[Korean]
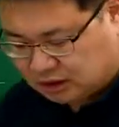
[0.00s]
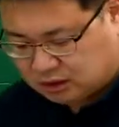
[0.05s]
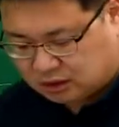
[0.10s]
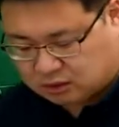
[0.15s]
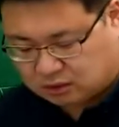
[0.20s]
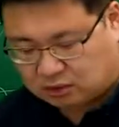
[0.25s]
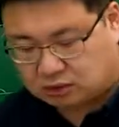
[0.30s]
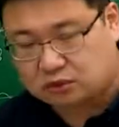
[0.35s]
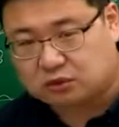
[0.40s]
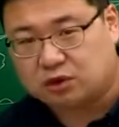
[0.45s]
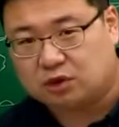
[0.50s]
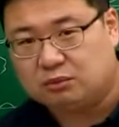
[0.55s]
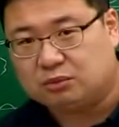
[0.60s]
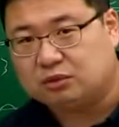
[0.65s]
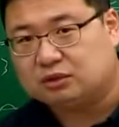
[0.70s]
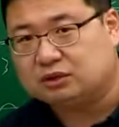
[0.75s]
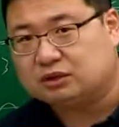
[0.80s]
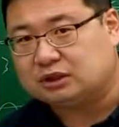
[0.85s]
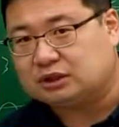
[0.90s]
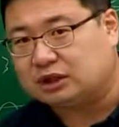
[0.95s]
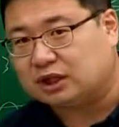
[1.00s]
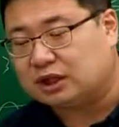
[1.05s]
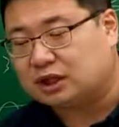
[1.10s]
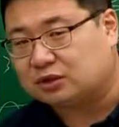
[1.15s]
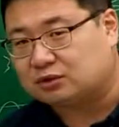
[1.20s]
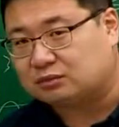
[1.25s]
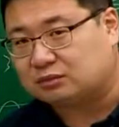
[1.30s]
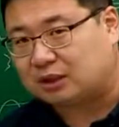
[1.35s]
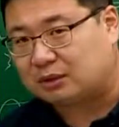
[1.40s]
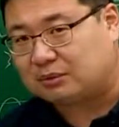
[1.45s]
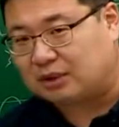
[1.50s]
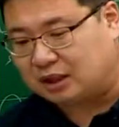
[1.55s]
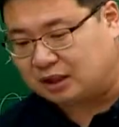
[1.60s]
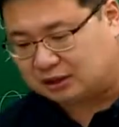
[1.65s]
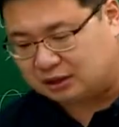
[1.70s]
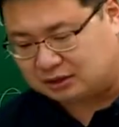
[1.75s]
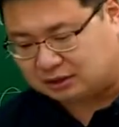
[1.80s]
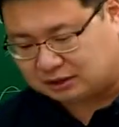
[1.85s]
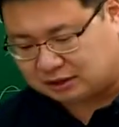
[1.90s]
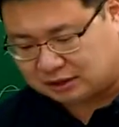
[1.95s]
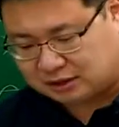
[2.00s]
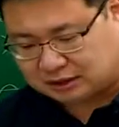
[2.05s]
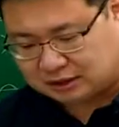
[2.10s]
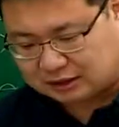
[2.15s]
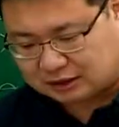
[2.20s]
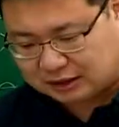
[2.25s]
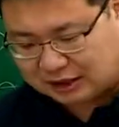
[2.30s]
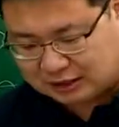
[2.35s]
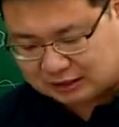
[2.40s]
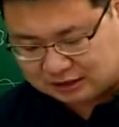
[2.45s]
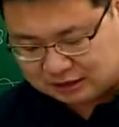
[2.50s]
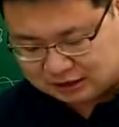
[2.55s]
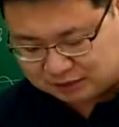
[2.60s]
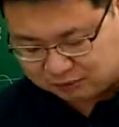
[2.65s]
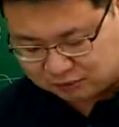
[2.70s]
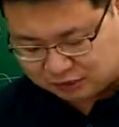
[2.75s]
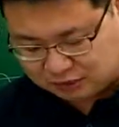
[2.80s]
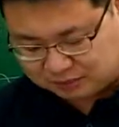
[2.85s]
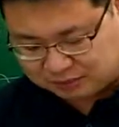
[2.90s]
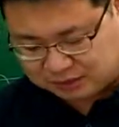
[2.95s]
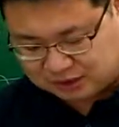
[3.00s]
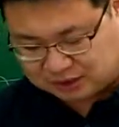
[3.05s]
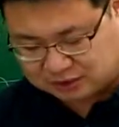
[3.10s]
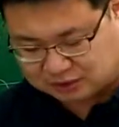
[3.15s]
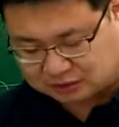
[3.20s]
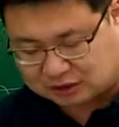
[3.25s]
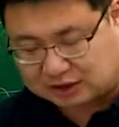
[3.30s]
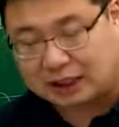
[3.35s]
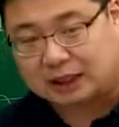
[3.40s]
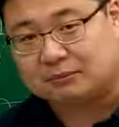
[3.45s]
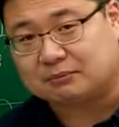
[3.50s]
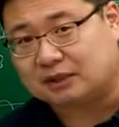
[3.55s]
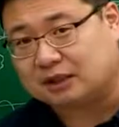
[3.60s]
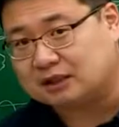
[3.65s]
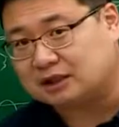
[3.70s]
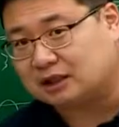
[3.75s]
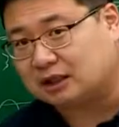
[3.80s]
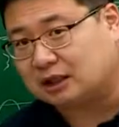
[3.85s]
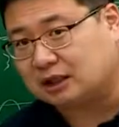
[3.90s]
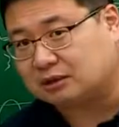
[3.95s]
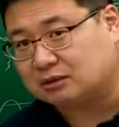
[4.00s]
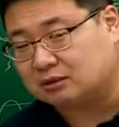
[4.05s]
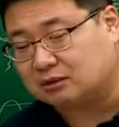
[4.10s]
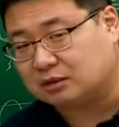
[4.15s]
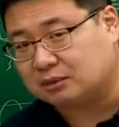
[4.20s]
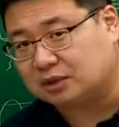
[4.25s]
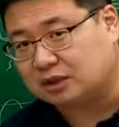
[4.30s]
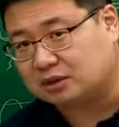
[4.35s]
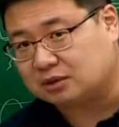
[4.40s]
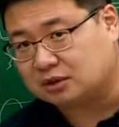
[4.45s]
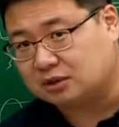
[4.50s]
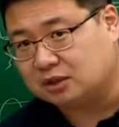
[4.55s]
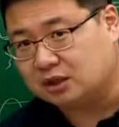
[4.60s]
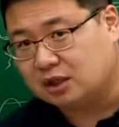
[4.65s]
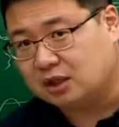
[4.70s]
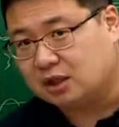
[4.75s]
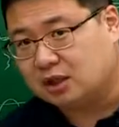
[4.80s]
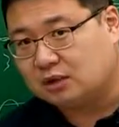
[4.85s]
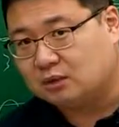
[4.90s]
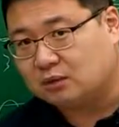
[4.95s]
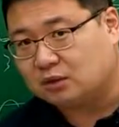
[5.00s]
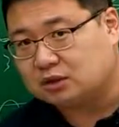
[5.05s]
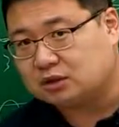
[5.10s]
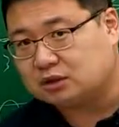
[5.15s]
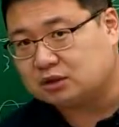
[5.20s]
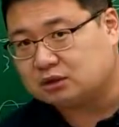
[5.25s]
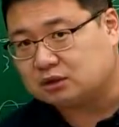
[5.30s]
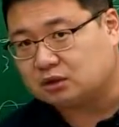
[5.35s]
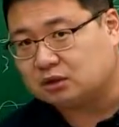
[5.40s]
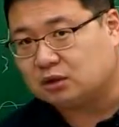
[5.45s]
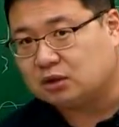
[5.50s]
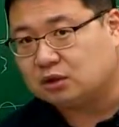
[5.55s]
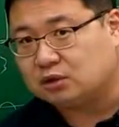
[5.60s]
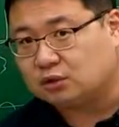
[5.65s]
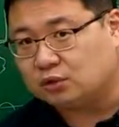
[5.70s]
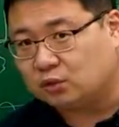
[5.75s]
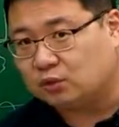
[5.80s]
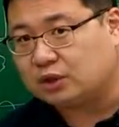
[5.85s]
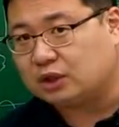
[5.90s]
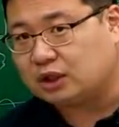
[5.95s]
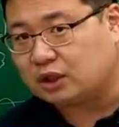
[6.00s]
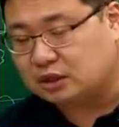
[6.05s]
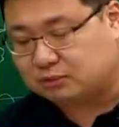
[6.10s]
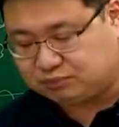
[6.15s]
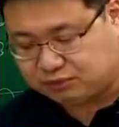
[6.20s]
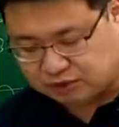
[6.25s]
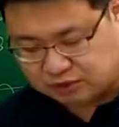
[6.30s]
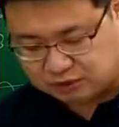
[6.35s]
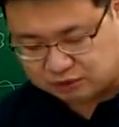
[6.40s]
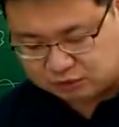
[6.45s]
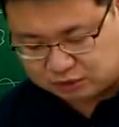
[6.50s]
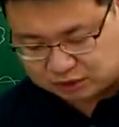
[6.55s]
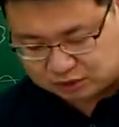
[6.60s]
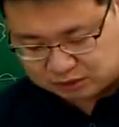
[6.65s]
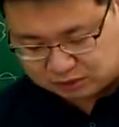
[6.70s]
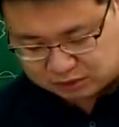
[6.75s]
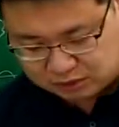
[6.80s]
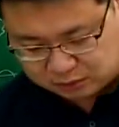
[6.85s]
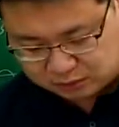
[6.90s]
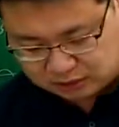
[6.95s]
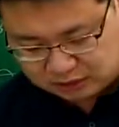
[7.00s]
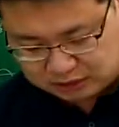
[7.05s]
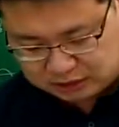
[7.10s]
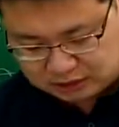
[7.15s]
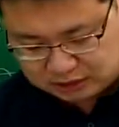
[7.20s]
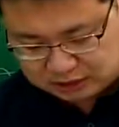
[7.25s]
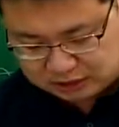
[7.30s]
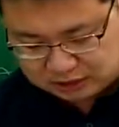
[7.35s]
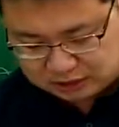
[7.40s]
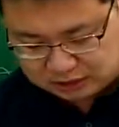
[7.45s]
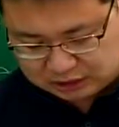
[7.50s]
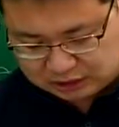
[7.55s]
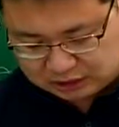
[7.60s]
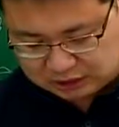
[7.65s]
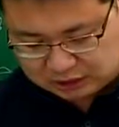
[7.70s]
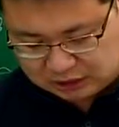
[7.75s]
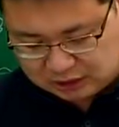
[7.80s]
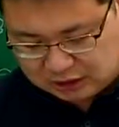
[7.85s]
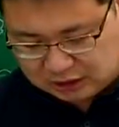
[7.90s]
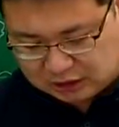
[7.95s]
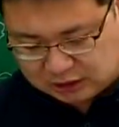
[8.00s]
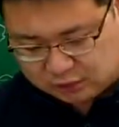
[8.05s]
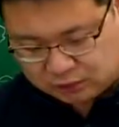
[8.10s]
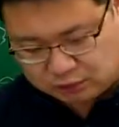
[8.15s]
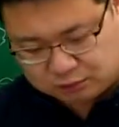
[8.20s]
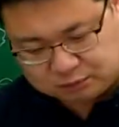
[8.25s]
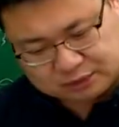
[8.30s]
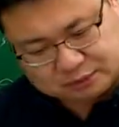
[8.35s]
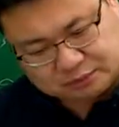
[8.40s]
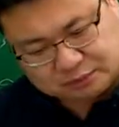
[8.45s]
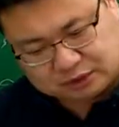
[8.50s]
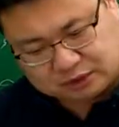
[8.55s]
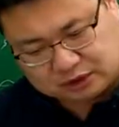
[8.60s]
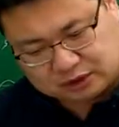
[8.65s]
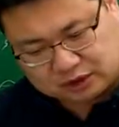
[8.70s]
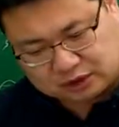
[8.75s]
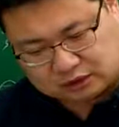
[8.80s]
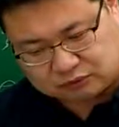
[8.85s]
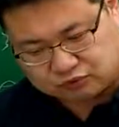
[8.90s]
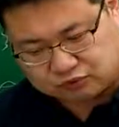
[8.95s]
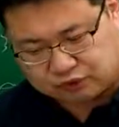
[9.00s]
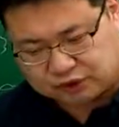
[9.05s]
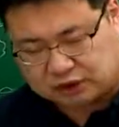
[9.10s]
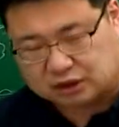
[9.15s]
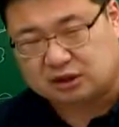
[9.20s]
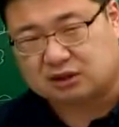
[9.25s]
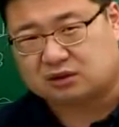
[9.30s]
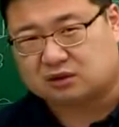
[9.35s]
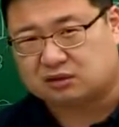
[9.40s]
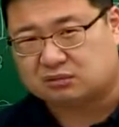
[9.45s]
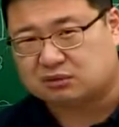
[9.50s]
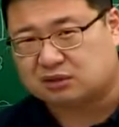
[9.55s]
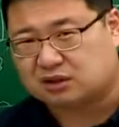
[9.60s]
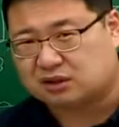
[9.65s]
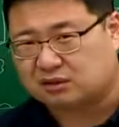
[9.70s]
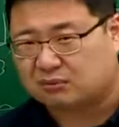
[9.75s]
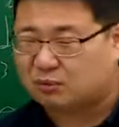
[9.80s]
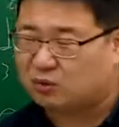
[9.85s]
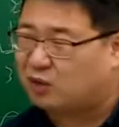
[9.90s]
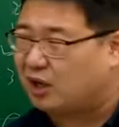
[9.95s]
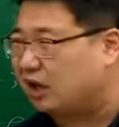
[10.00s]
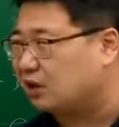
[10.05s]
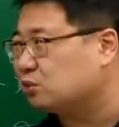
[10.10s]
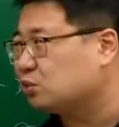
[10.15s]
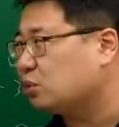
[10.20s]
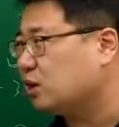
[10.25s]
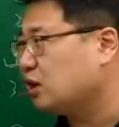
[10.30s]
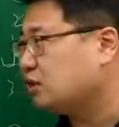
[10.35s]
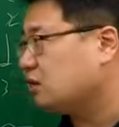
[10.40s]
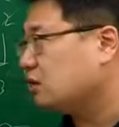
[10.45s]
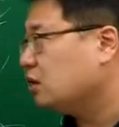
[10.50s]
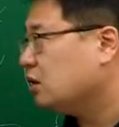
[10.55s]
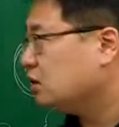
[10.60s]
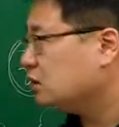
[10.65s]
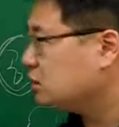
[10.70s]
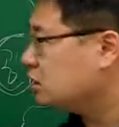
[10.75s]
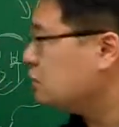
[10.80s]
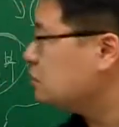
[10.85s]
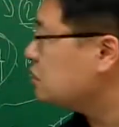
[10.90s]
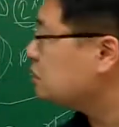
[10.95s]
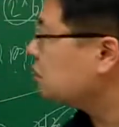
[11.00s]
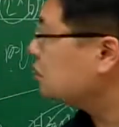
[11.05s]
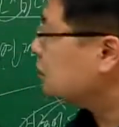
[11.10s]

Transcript: 더 설명을 드리기가 좀 애매한, 다른 지문에 비해서는, 다른 페이지에 나왔던 거에 비해서는 훨씬 더 용이하게 푸실 수 있는 거라고 생각을 하니까 이 부분은 제가 굳이 여러분들한테 뭐 강조해서 설명을